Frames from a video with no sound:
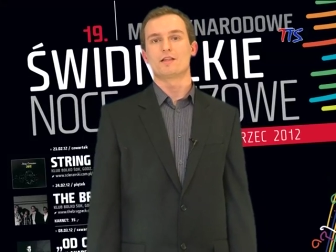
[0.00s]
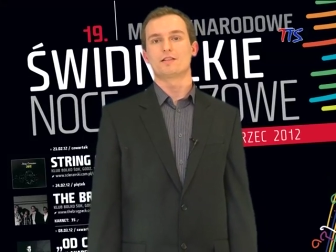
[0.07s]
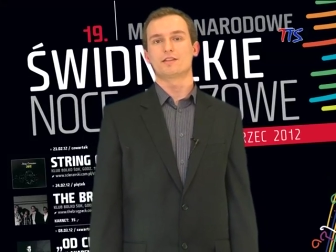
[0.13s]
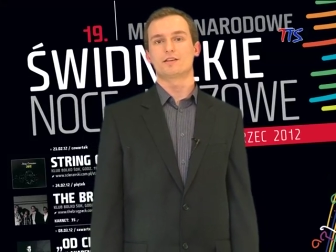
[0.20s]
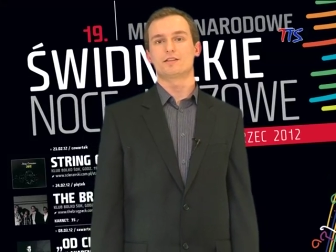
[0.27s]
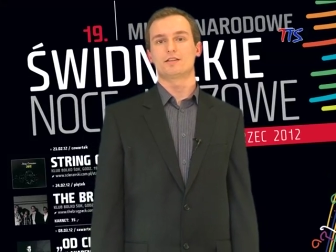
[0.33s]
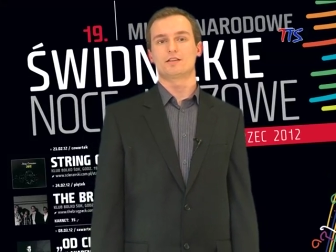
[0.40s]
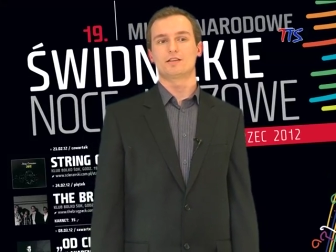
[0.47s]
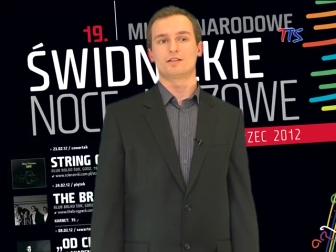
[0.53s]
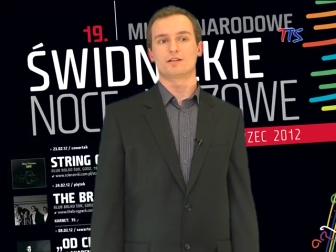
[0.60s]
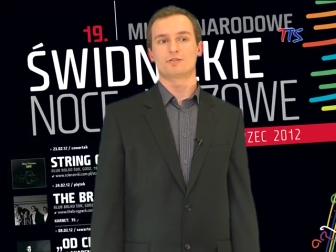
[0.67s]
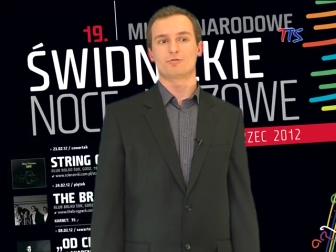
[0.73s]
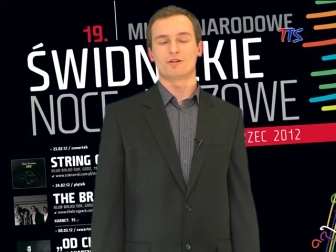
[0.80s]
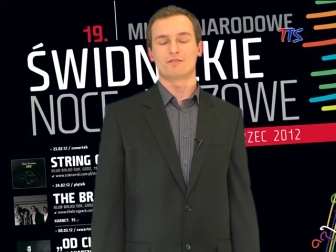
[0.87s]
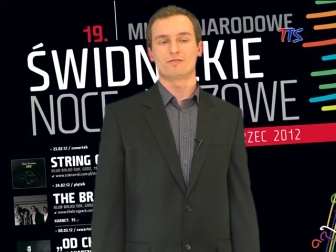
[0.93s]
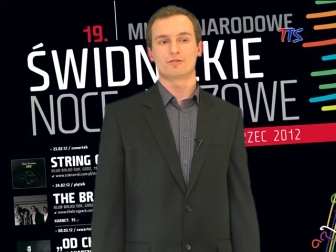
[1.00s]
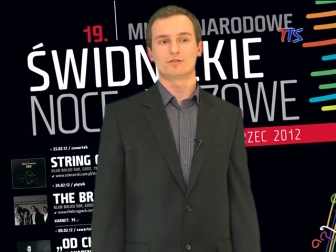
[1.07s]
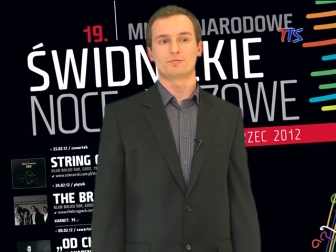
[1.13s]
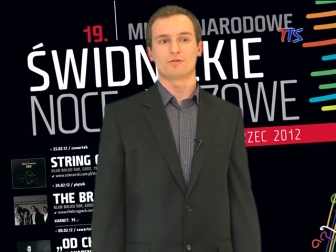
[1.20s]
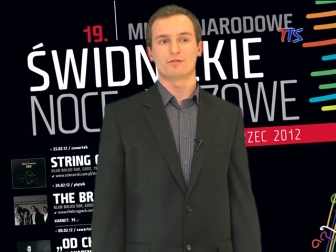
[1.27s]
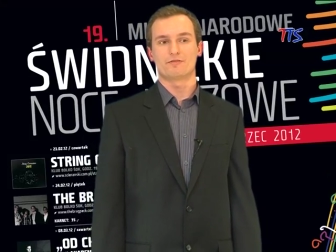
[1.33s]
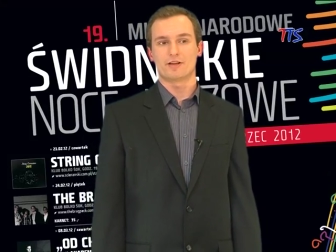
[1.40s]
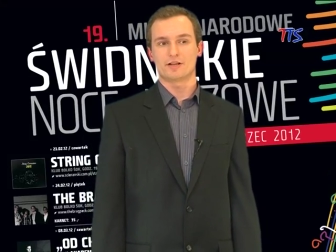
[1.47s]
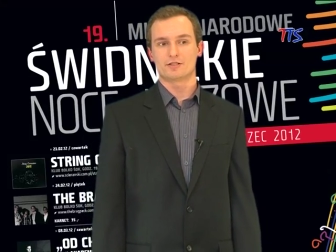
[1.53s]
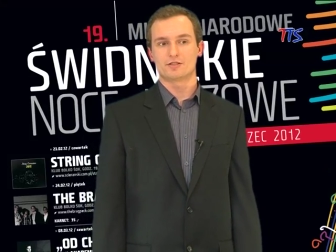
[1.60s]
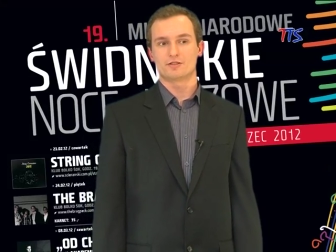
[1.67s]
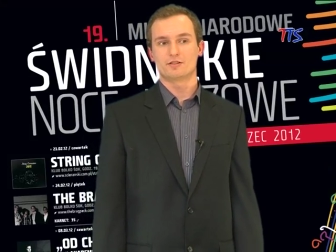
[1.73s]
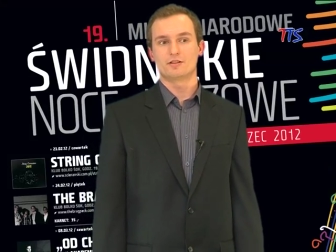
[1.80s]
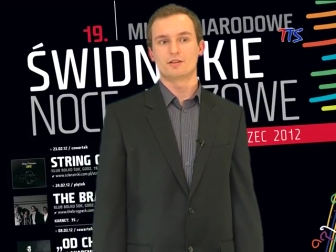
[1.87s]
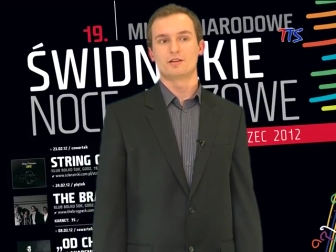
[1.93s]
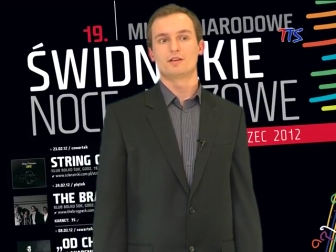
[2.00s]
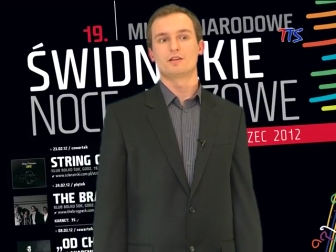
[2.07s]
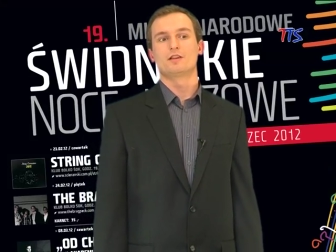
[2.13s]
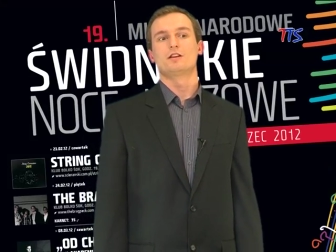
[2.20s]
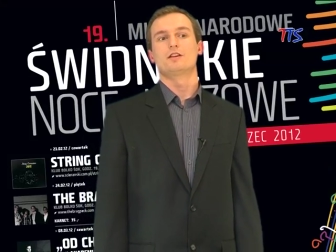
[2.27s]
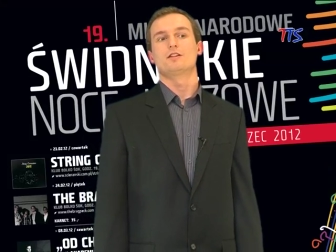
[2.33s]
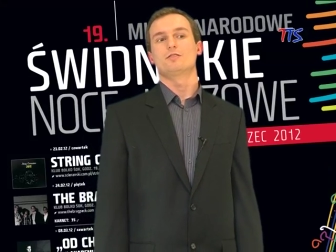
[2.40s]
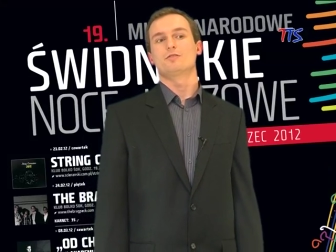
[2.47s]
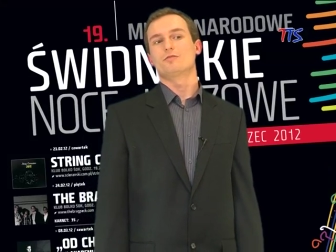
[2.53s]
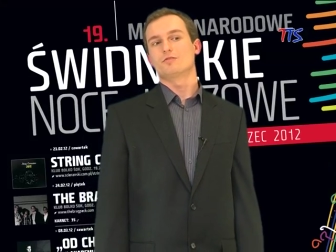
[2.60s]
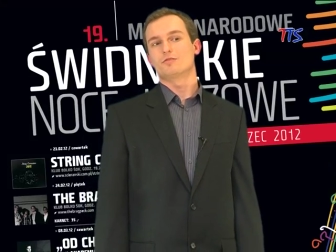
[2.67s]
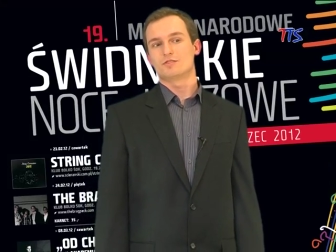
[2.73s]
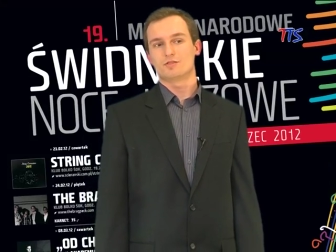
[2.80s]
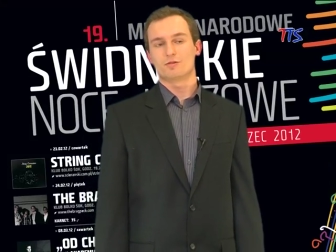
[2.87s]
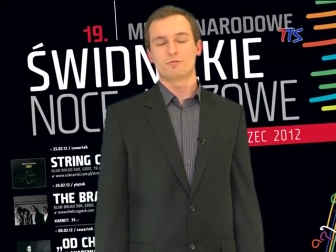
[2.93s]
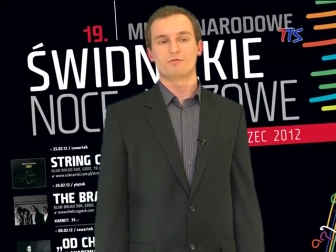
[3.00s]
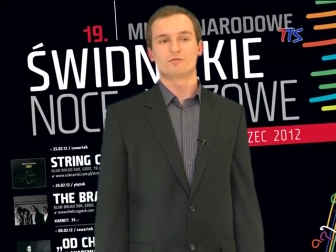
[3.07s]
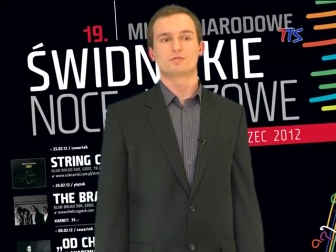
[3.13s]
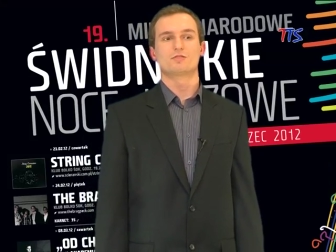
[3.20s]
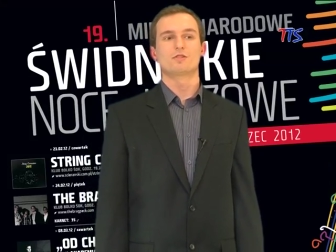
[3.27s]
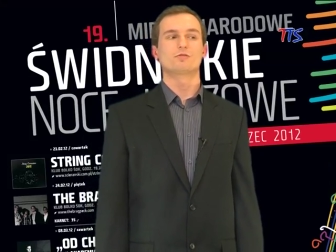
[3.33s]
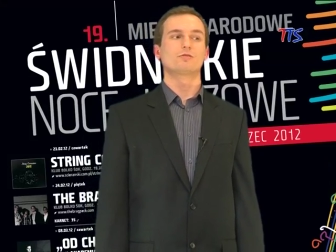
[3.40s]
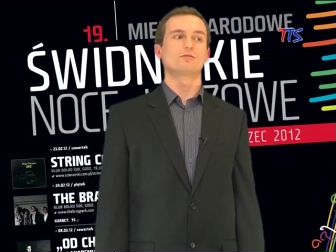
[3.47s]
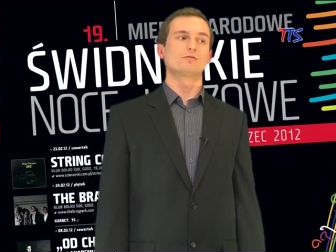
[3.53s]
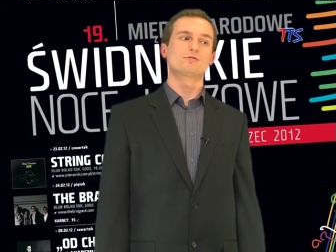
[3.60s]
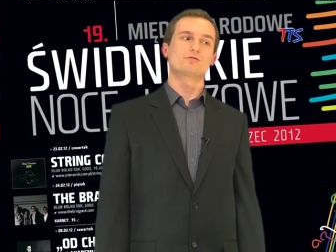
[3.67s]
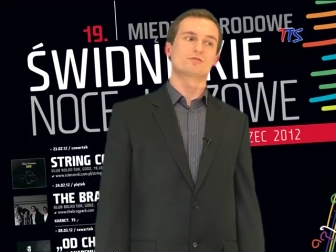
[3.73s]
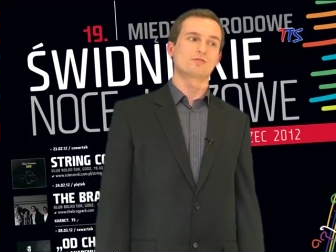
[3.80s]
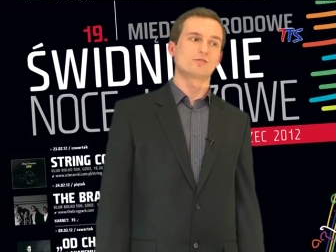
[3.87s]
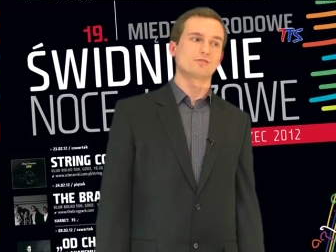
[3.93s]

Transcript: techniki Natural Voice Perfection. Zdobył, zdo, już